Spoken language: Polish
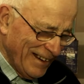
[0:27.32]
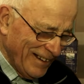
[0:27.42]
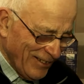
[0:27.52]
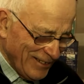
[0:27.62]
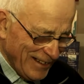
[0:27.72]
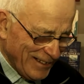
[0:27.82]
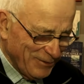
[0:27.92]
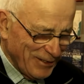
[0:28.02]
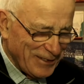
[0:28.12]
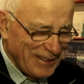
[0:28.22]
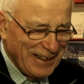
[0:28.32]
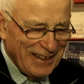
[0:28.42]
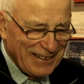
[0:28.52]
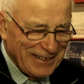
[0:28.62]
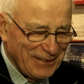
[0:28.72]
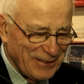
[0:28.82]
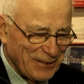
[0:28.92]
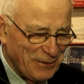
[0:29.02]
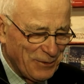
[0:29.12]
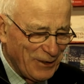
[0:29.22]
Nie, no tak może nie jestem
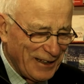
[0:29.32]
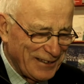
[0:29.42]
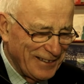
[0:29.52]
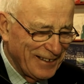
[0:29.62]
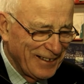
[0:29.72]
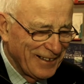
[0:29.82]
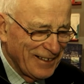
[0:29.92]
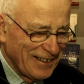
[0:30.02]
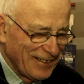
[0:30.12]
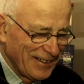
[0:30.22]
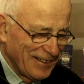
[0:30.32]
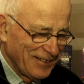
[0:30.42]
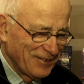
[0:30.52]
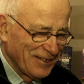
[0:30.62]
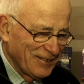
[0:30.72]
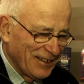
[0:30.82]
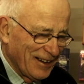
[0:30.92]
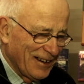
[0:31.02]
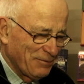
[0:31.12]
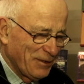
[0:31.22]
skopulatny, y,
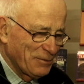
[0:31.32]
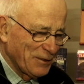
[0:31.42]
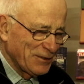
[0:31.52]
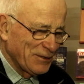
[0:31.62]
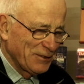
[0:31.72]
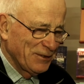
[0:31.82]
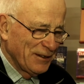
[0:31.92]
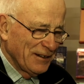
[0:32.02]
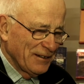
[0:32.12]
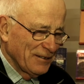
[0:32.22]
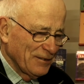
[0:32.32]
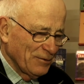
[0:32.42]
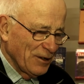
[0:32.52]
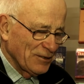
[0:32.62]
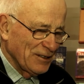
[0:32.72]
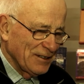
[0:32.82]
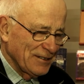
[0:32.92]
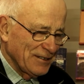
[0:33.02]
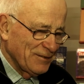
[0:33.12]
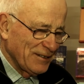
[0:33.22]
ale po prostu y, może
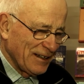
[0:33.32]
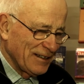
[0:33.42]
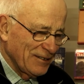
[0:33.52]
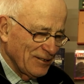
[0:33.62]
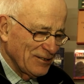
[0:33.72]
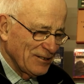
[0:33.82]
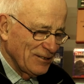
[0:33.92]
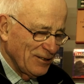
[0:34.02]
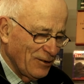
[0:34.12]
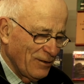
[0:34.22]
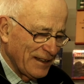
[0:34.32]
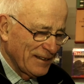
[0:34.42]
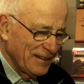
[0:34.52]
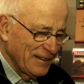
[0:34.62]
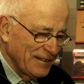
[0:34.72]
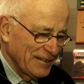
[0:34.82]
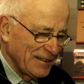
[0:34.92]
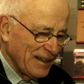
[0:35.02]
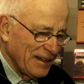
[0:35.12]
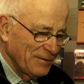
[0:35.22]
jestem taki dosyć dokładny i
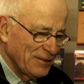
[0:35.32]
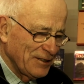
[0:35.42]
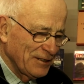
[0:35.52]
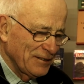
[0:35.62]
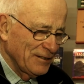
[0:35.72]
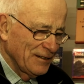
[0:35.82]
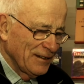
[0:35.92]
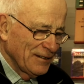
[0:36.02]
staram się